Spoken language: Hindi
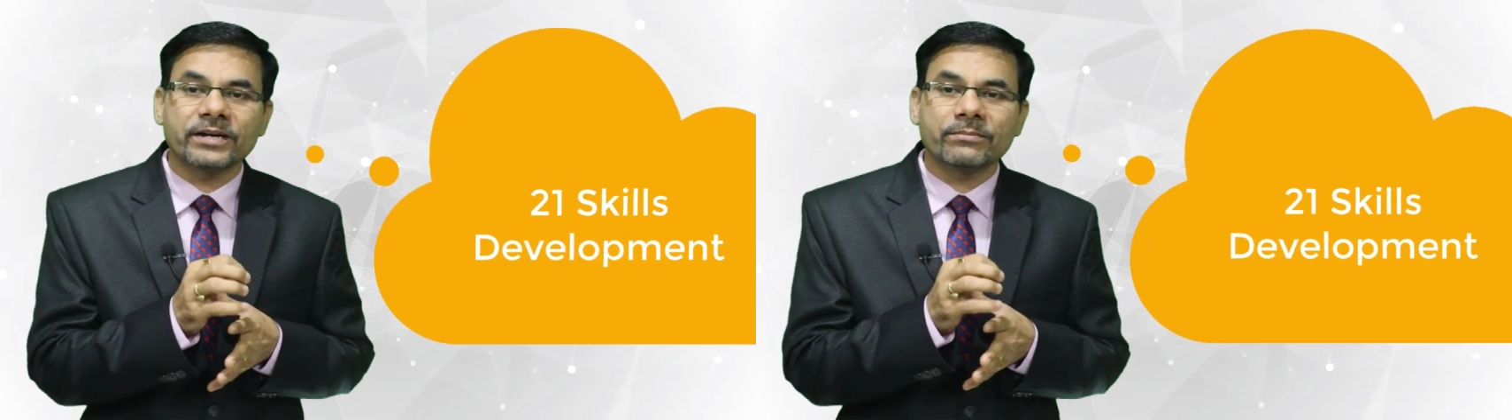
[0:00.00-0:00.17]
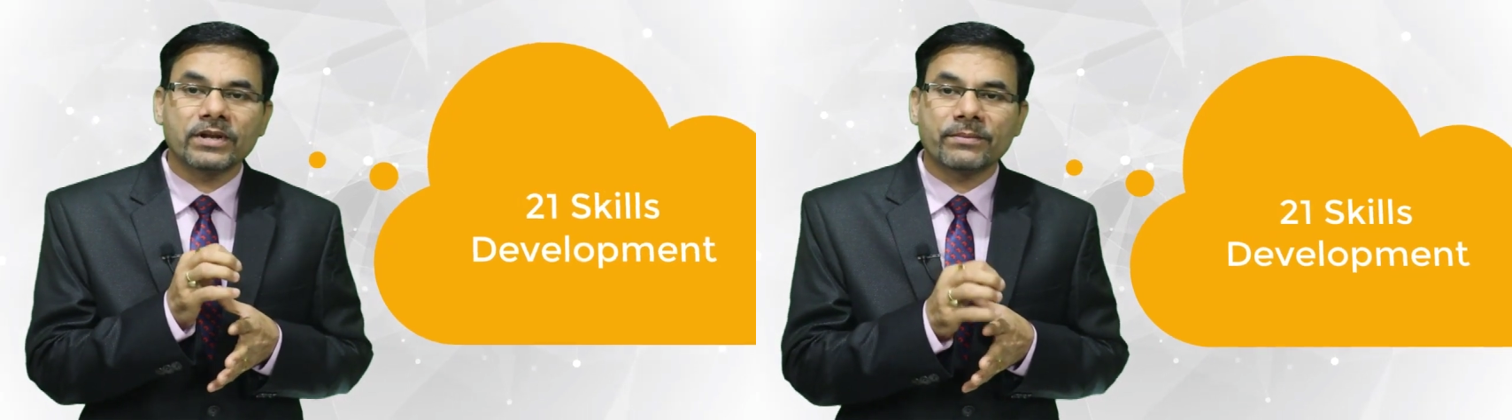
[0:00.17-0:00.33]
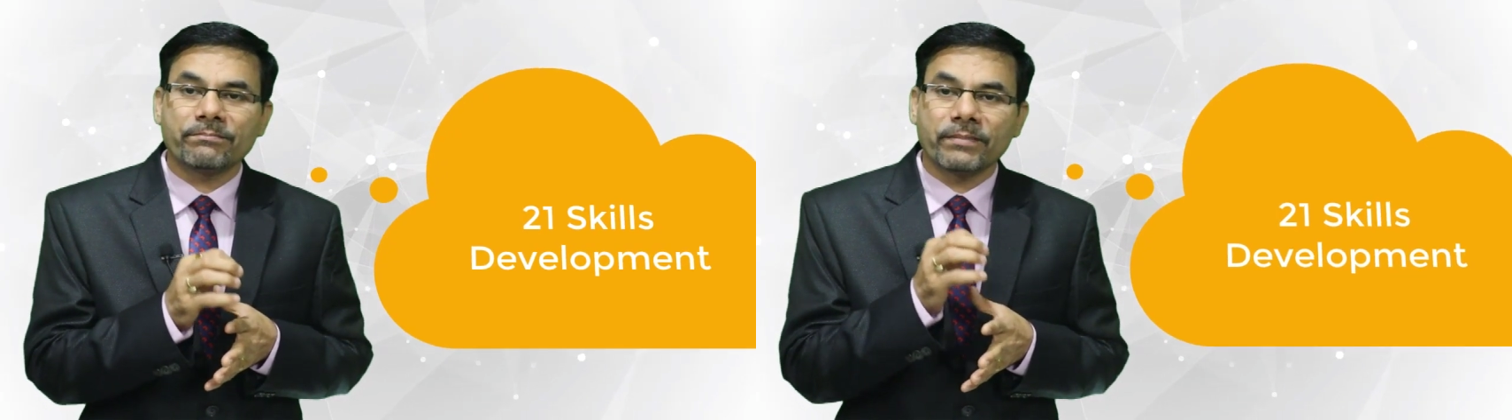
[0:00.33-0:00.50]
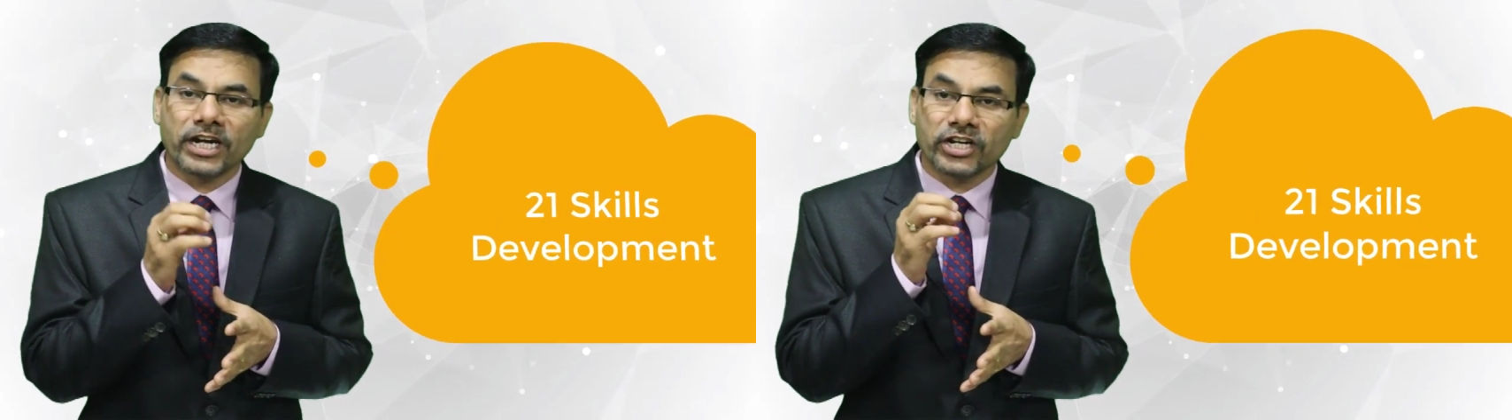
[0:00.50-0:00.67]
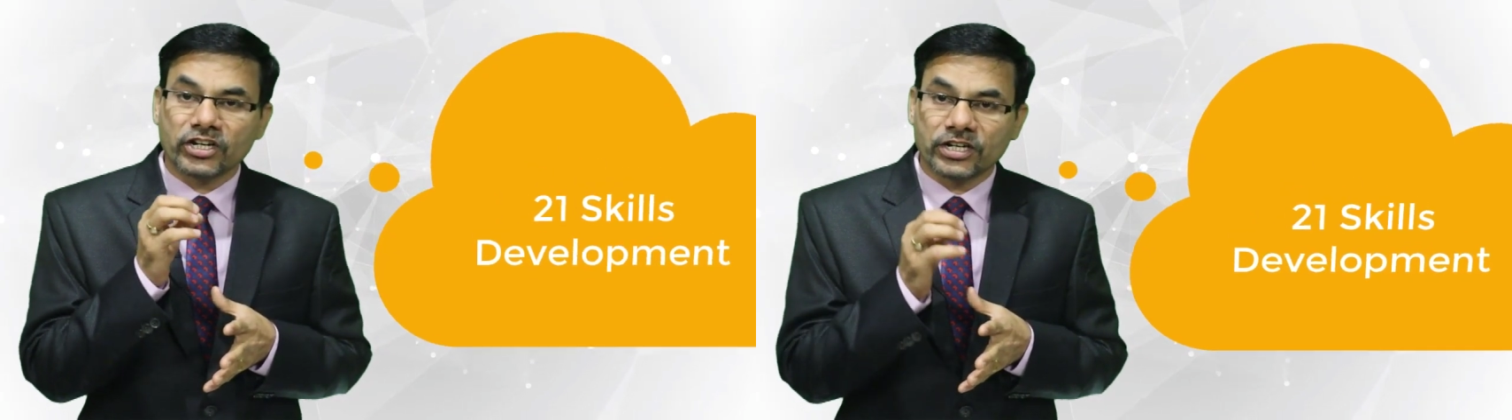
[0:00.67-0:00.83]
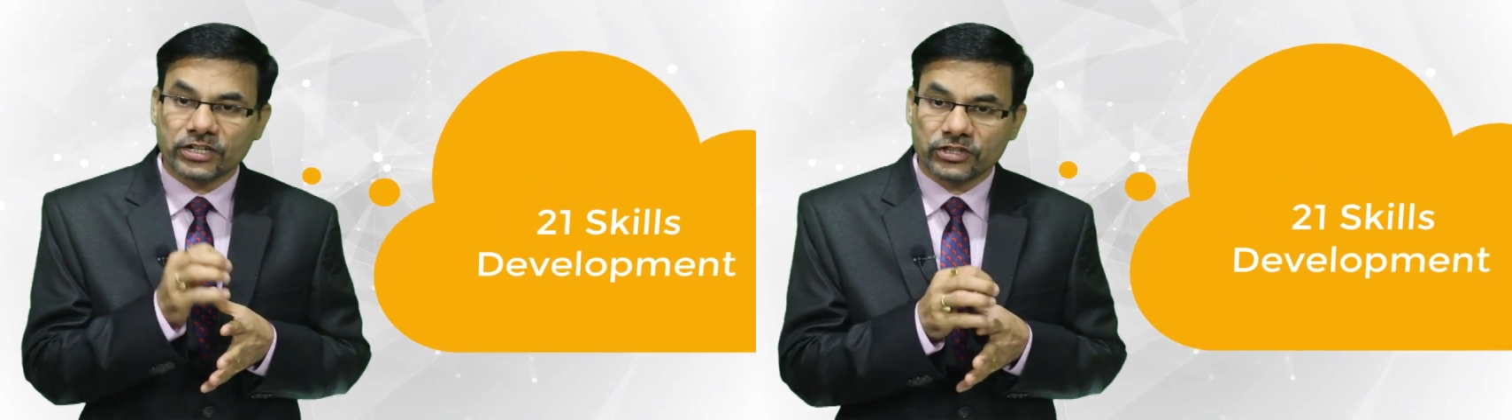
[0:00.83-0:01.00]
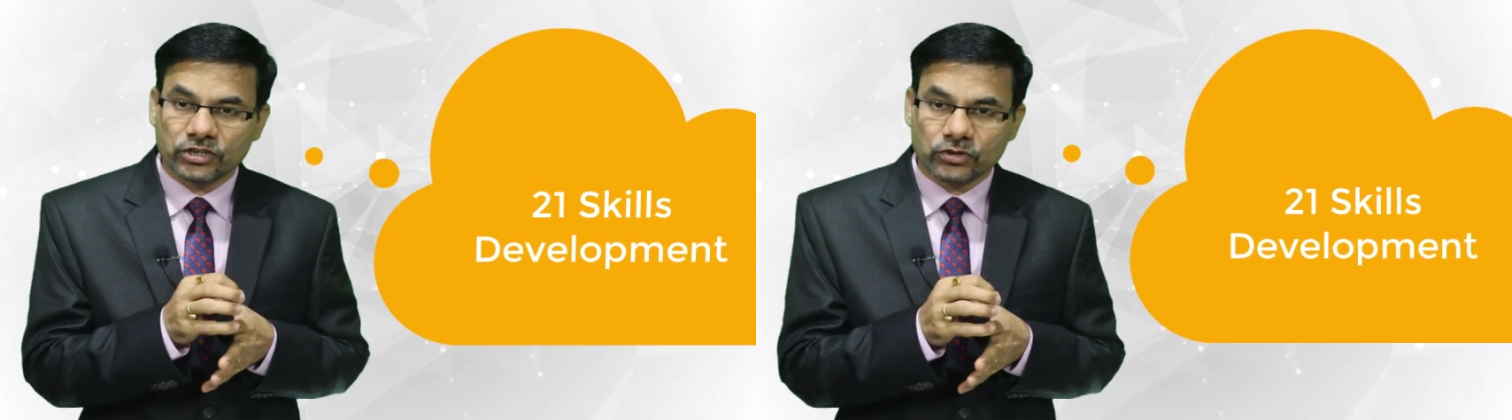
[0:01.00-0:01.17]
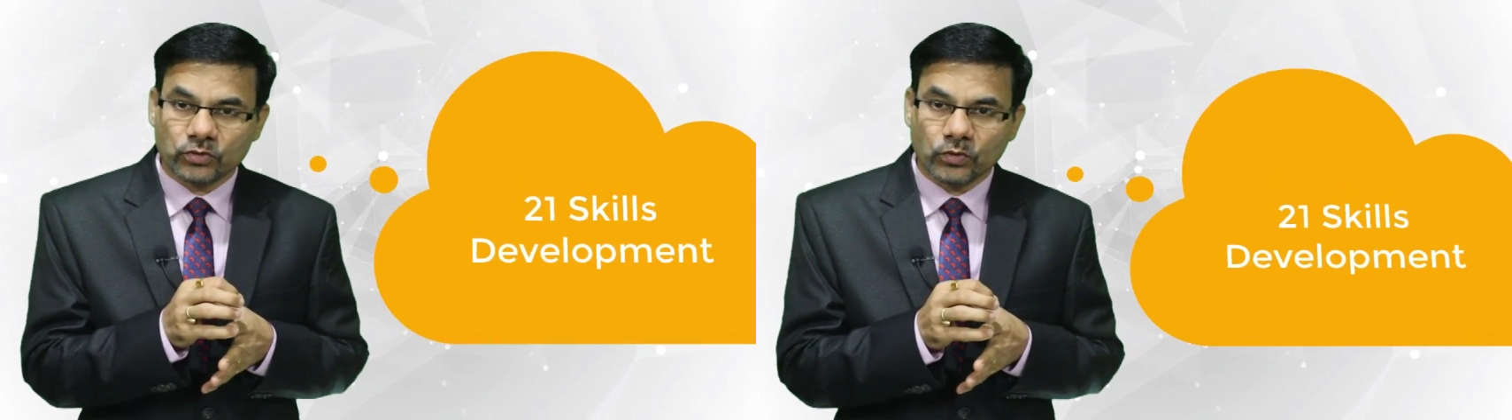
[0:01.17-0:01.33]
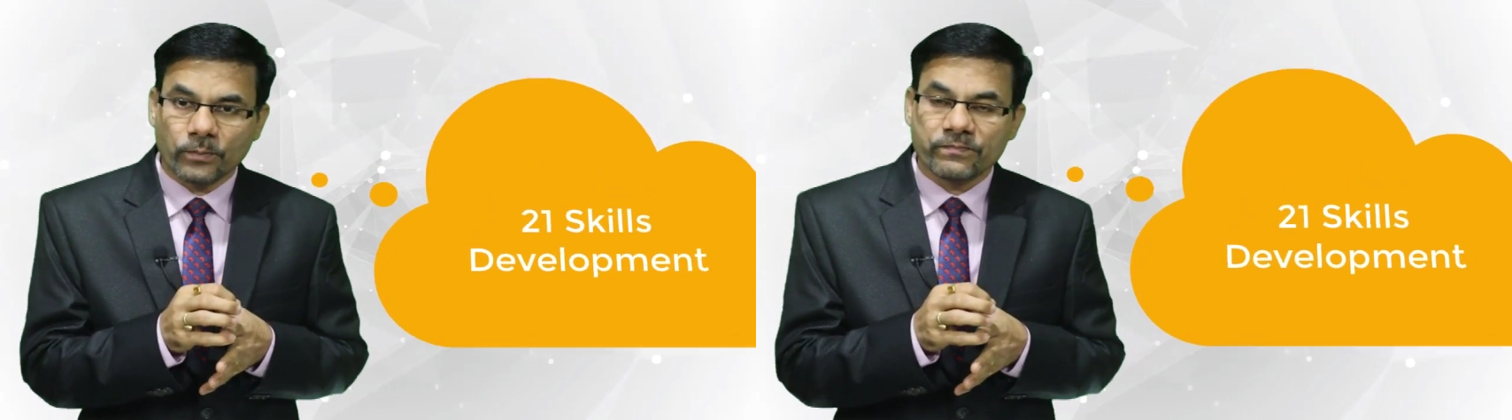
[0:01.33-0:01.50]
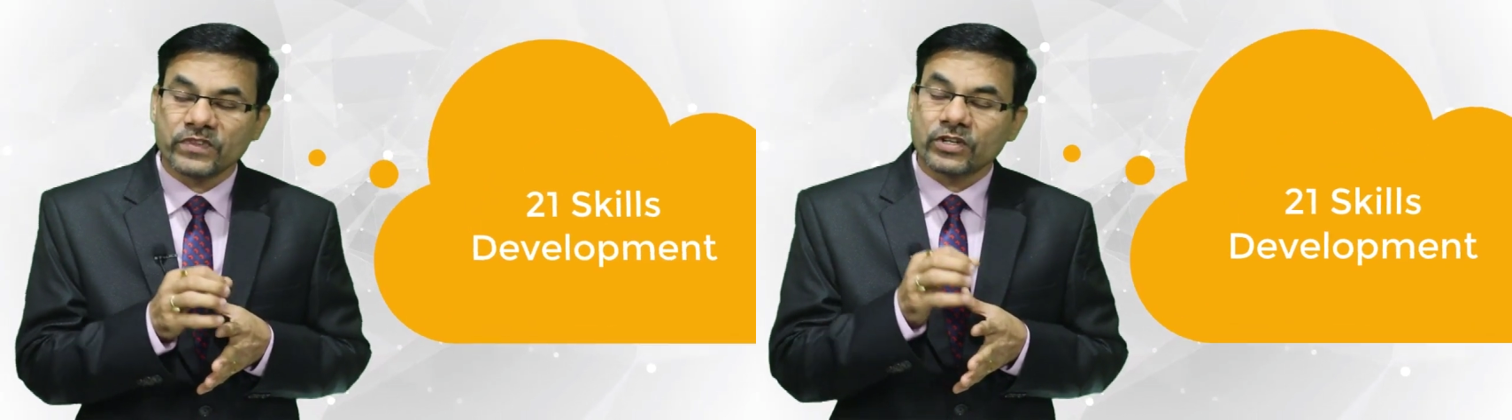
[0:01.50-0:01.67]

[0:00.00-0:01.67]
डेवलपमेंट करते हो